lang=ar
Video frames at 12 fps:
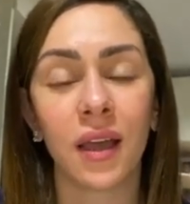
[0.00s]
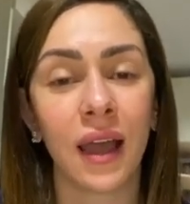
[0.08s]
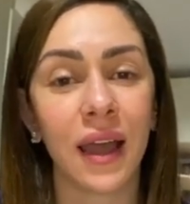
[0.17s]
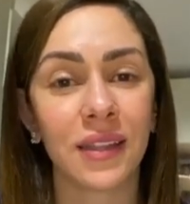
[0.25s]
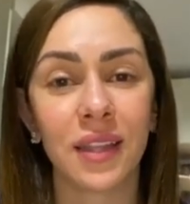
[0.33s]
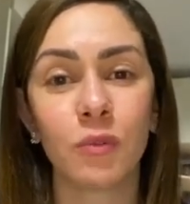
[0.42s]

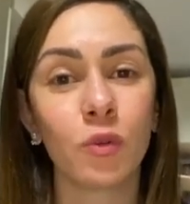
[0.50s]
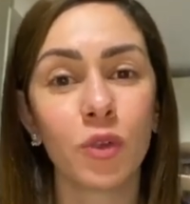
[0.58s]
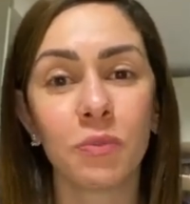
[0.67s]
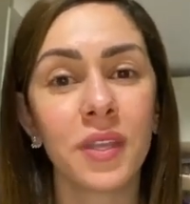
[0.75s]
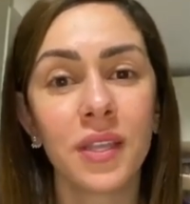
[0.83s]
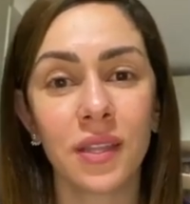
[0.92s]
حاجتين
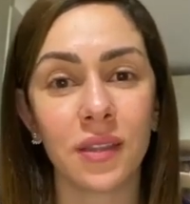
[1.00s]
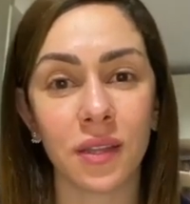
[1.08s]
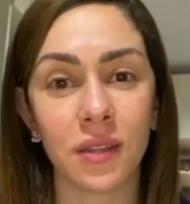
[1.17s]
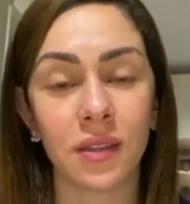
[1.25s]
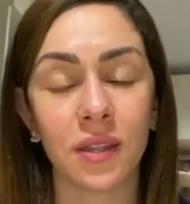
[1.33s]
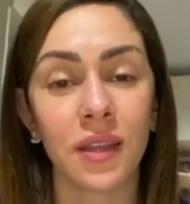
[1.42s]
مهمين
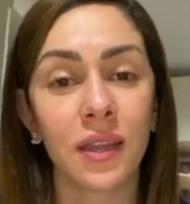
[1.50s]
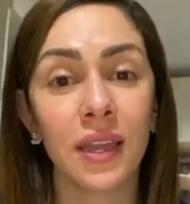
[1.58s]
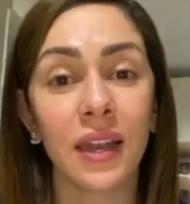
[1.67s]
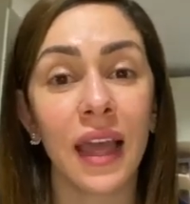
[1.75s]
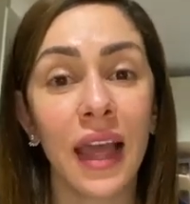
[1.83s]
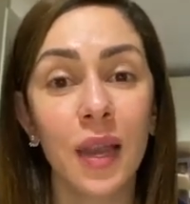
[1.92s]
جدا
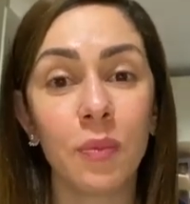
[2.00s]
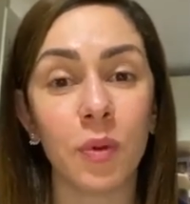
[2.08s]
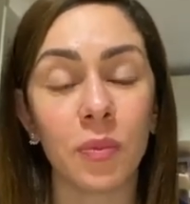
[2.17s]
القلب